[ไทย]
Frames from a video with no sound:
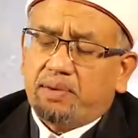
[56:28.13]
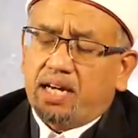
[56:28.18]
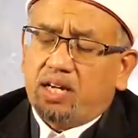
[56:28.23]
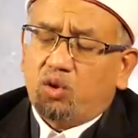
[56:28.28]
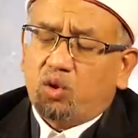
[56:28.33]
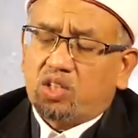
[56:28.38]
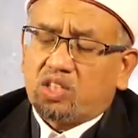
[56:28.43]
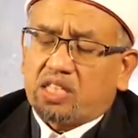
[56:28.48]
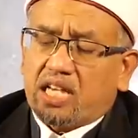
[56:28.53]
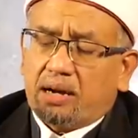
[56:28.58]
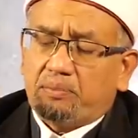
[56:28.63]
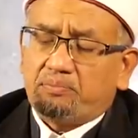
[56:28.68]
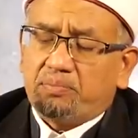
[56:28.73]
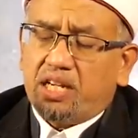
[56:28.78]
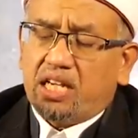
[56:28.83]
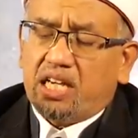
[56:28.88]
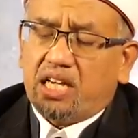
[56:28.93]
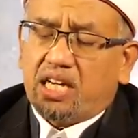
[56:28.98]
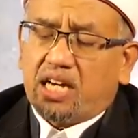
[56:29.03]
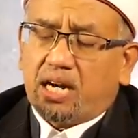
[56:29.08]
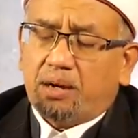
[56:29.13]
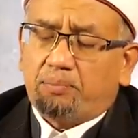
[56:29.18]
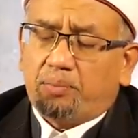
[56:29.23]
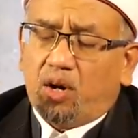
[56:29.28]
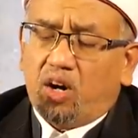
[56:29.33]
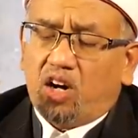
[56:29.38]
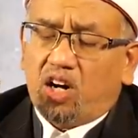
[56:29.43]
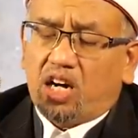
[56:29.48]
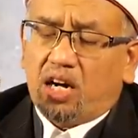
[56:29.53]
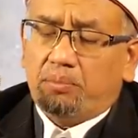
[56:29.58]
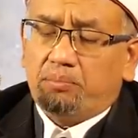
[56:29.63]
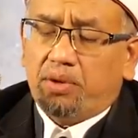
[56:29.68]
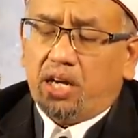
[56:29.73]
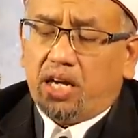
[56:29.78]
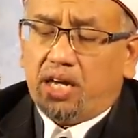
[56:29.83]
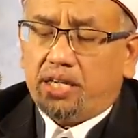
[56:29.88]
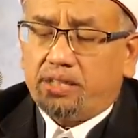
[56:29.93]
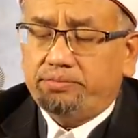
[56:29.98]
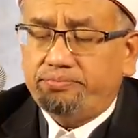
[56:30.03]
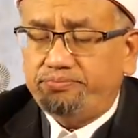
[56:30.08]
มนุษย์ทำดีกับพ่อกับแม่